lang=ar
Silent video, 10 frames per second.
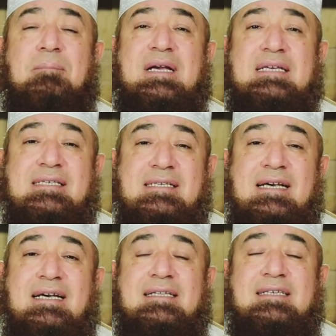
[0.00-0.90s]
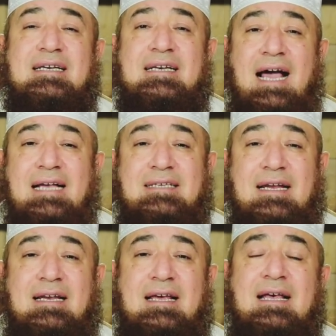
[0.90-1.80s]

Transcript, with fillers: بإسناد حسن